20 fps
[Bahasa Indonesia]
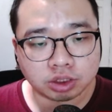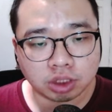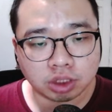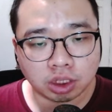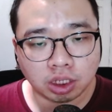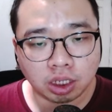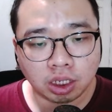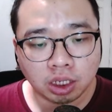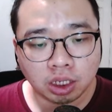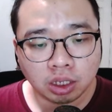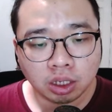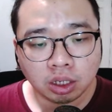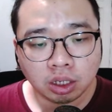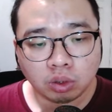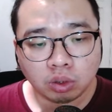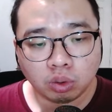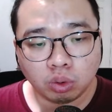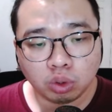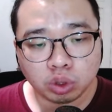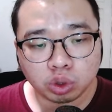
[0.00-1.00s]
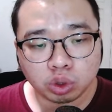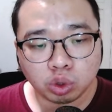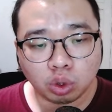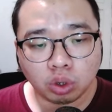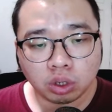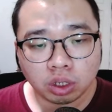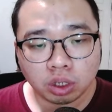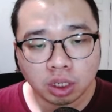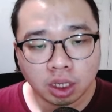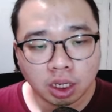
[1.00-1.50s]
di sini
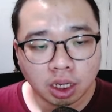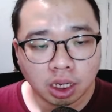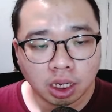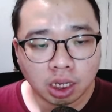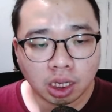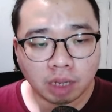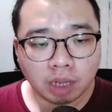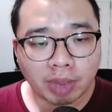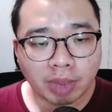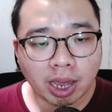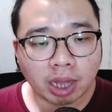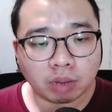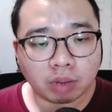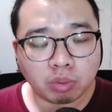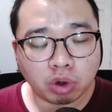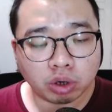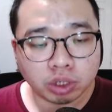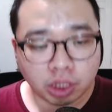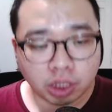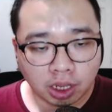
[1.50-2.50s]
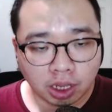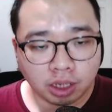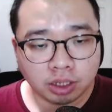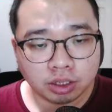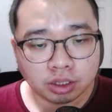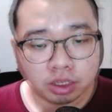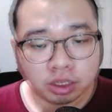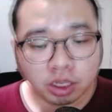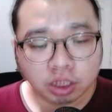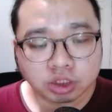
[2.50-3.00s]
untuk um, armornya
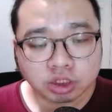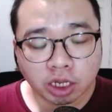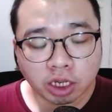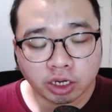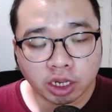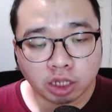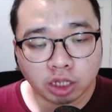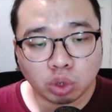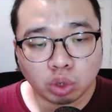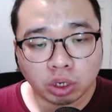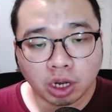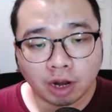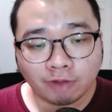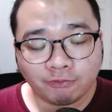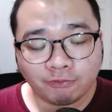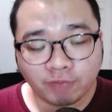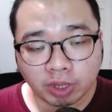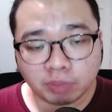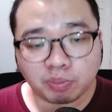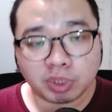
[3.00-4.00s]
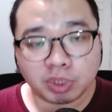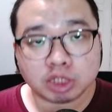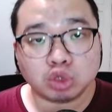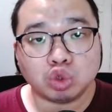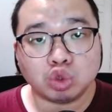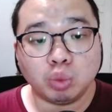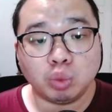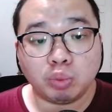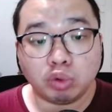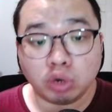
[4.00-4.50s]
enchantnya itu adalah fate plus
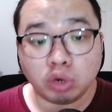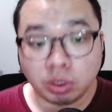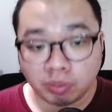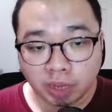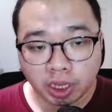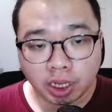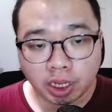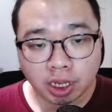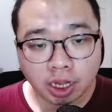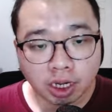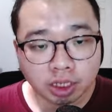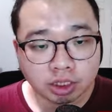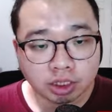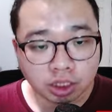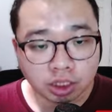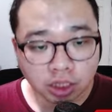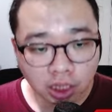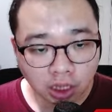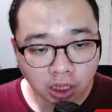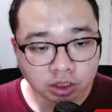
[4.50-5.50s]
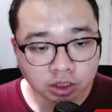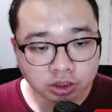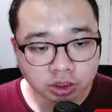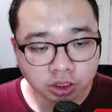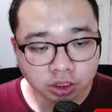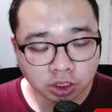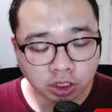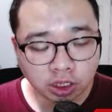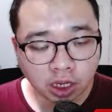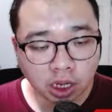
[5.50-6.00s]
75 ya kali 3 di
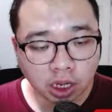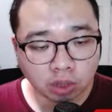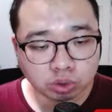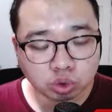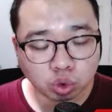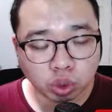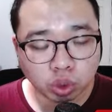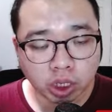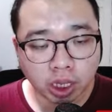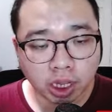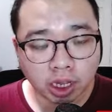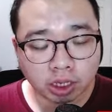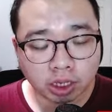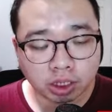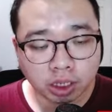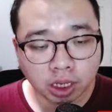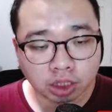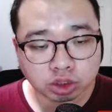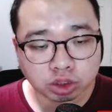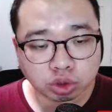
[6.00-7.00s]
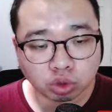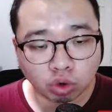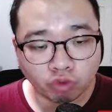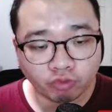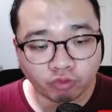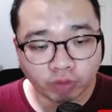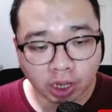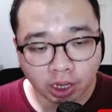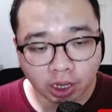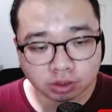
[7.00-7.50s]
sini lalu juga ada
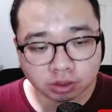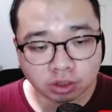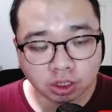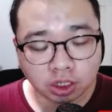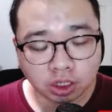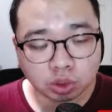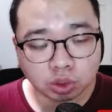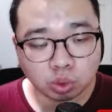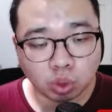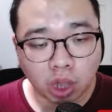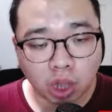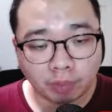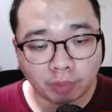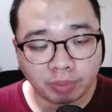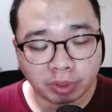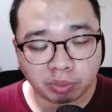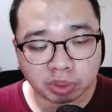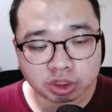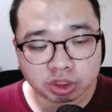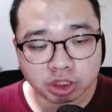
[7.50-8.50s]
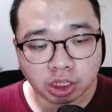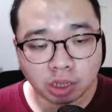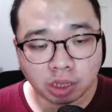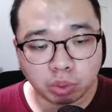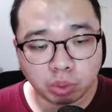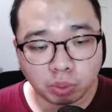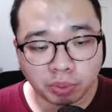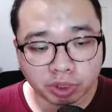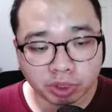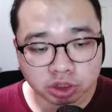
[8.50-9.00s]
strove card itu HP plus
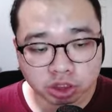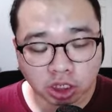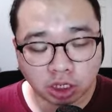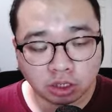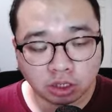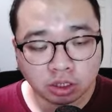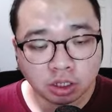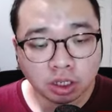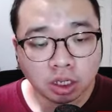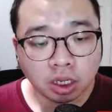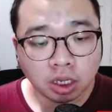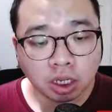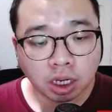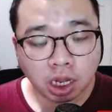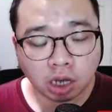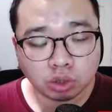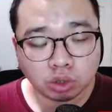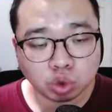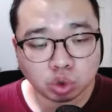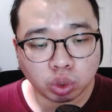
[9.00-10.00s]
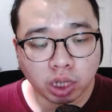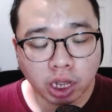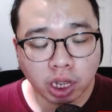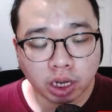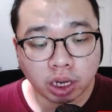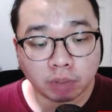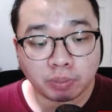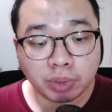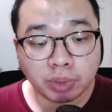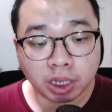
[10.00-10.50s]
30% lalu
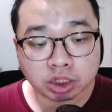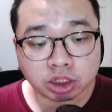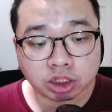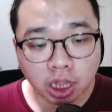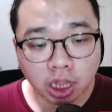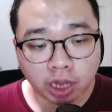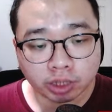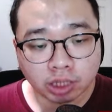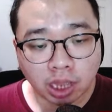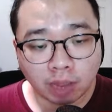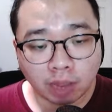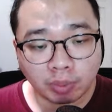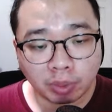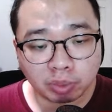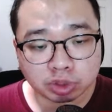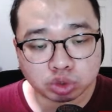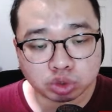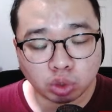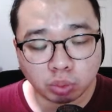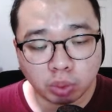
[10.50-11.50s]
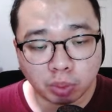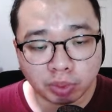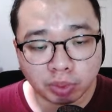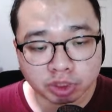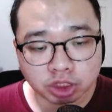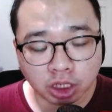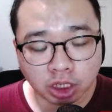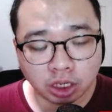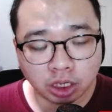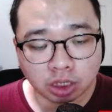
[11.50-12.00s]
juga ada breeze card HP plus
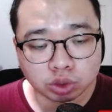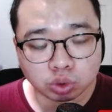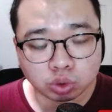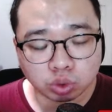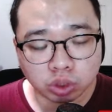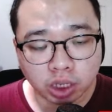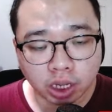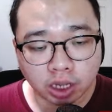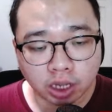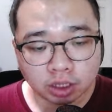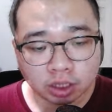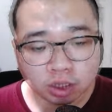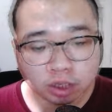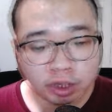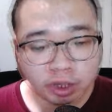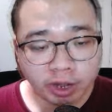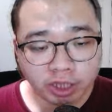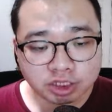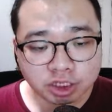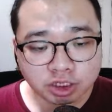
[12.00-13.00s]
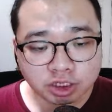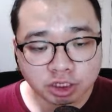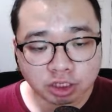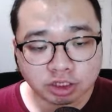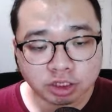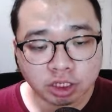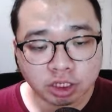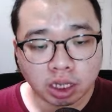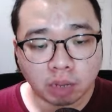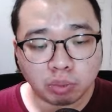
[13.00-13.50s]
20% dan juga holy
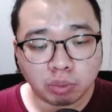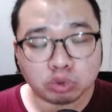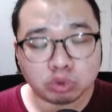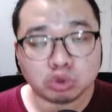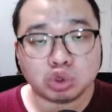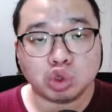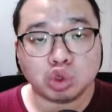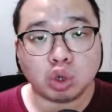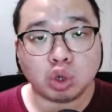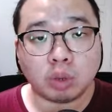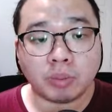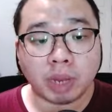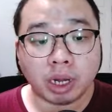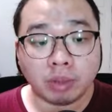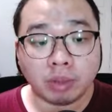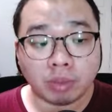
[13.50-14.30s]
resistance 37,5%